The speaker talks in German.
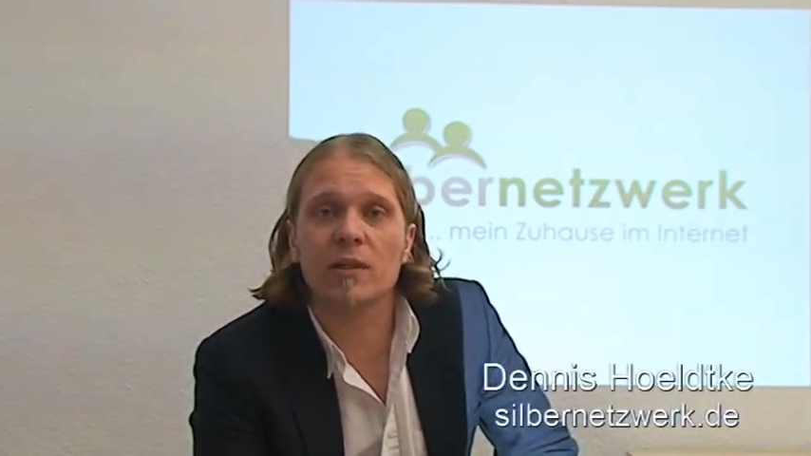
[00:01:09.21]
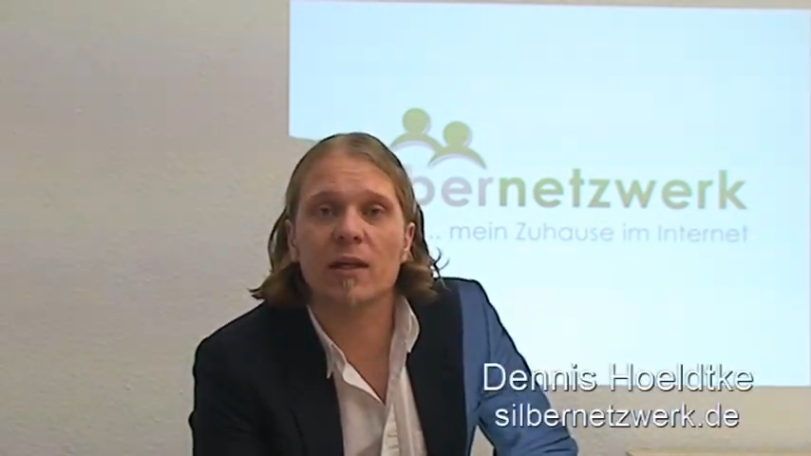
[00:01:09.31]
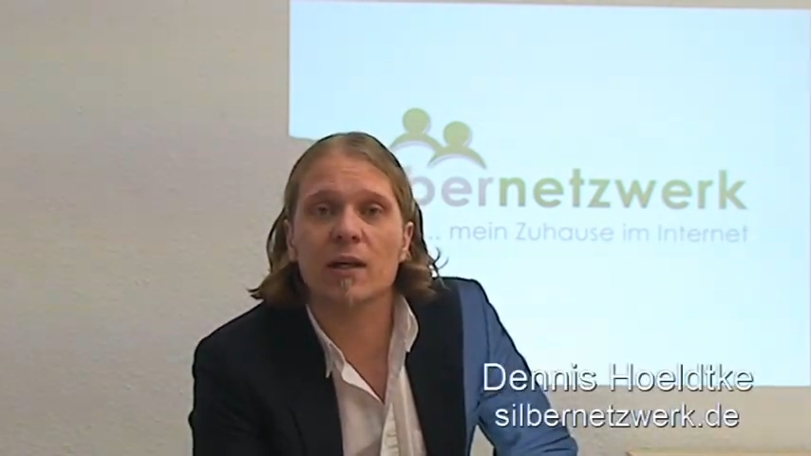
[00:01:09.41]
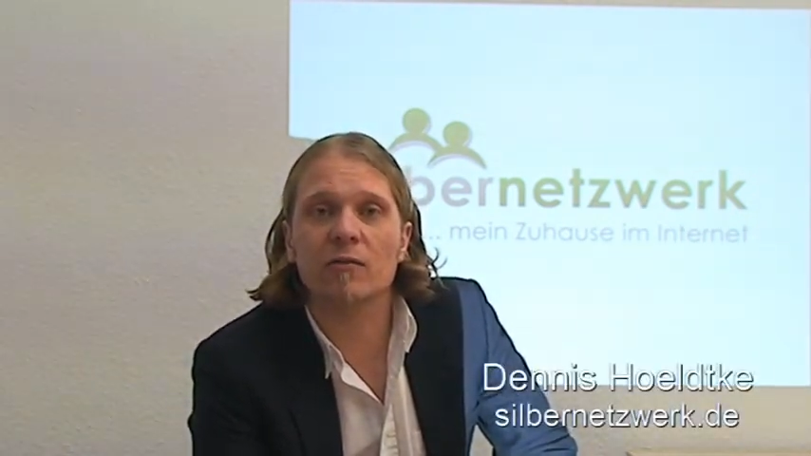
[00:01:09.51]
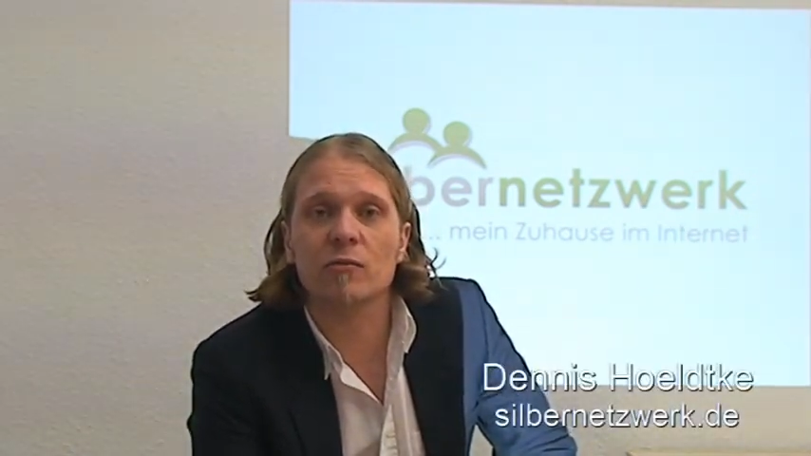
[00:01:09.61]
die
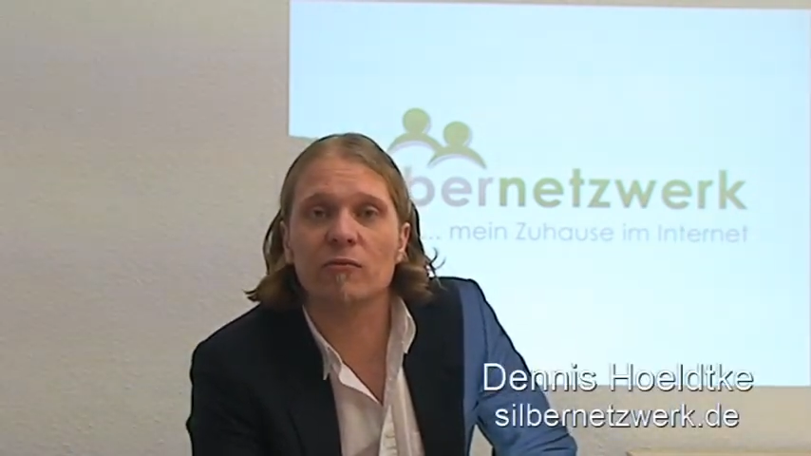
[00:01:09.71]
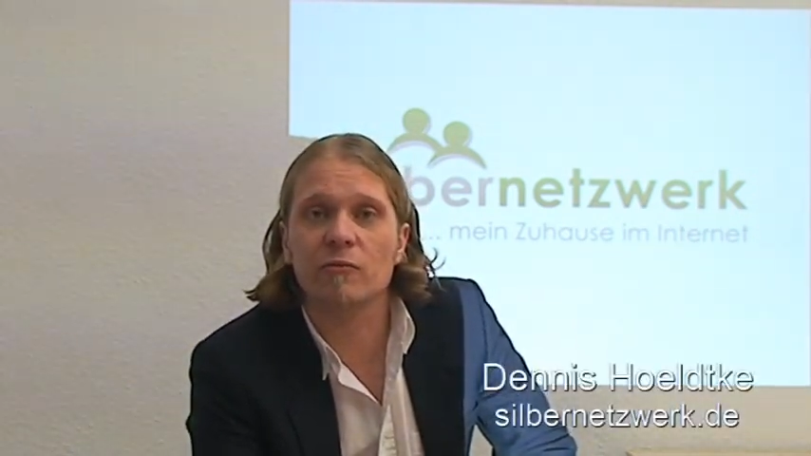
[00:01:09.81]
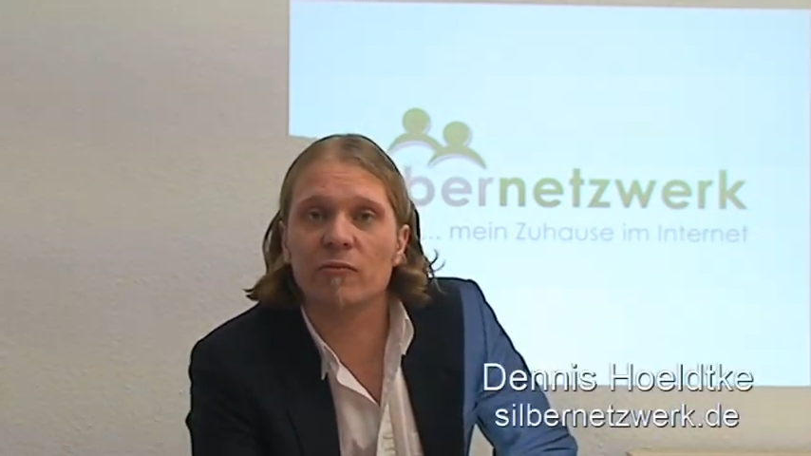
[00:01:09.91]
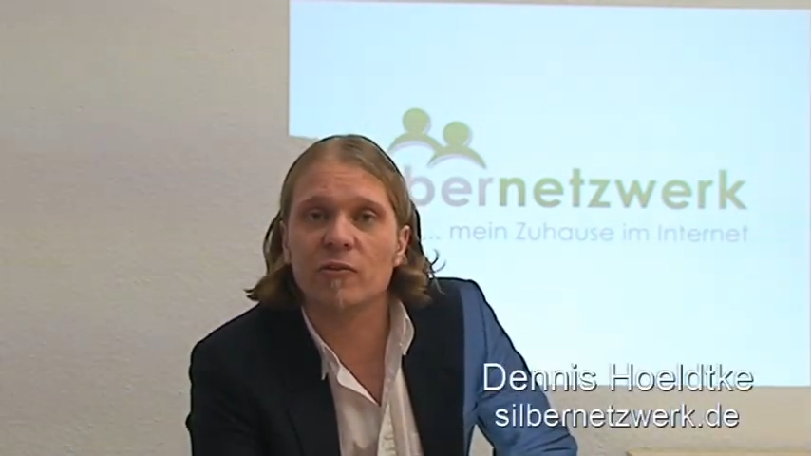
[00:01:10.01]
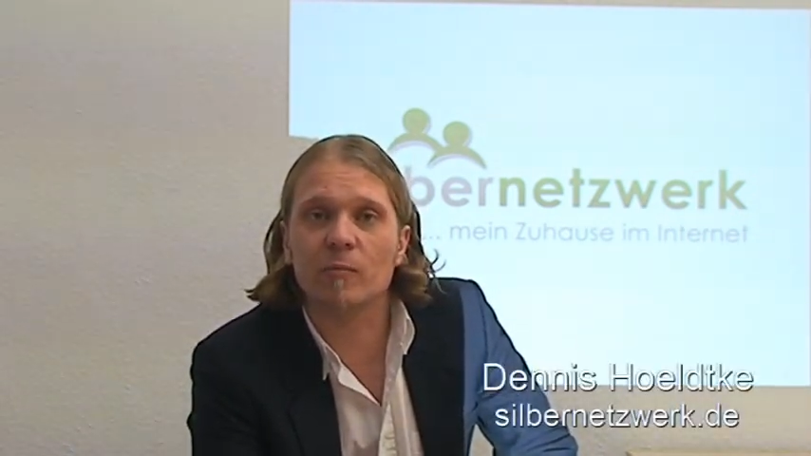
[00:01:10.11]
Generation
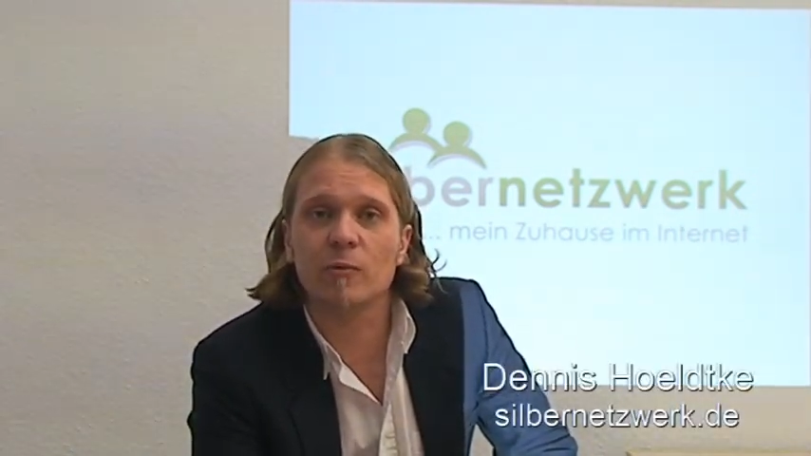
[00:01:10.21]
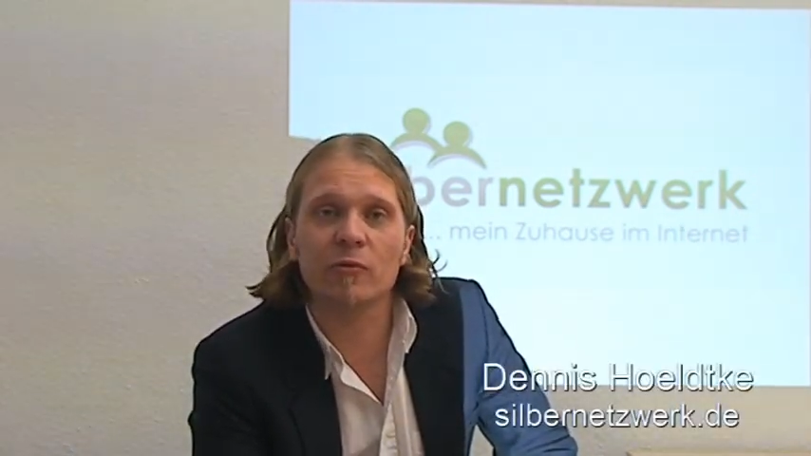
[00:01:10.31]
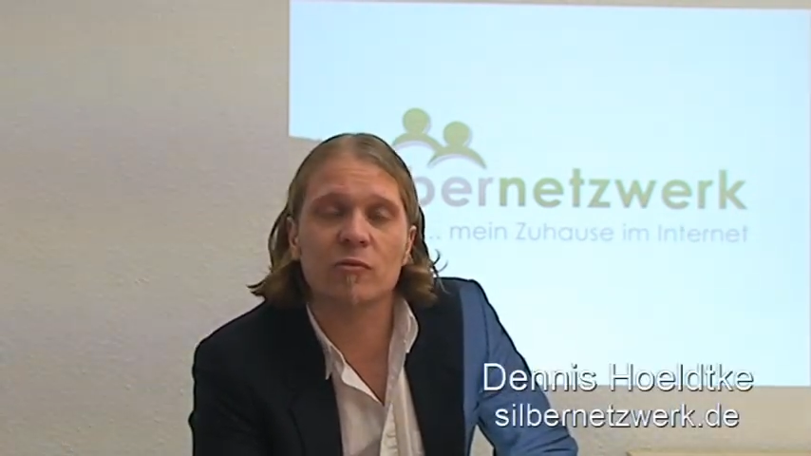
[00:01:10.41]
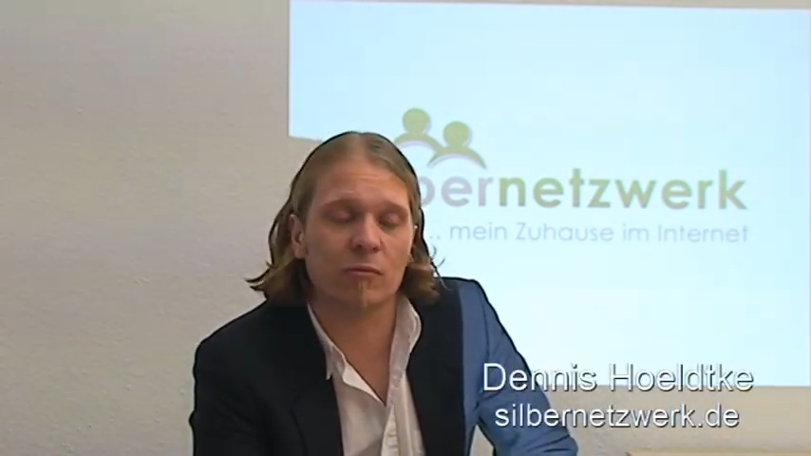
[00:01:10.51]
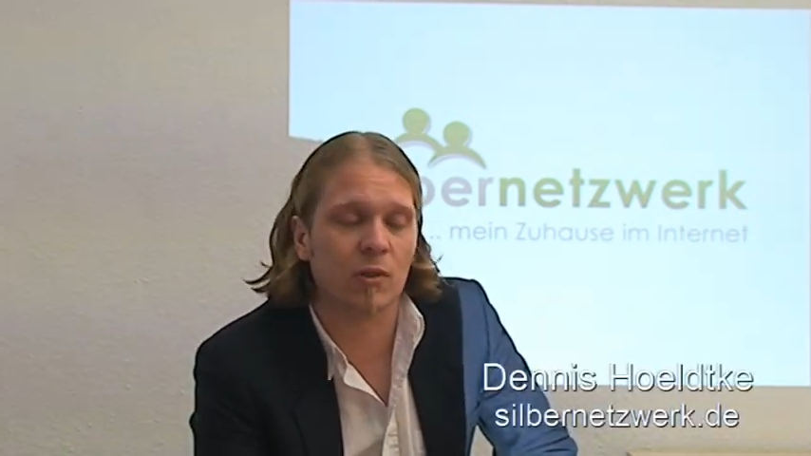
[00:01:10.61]
50 plus,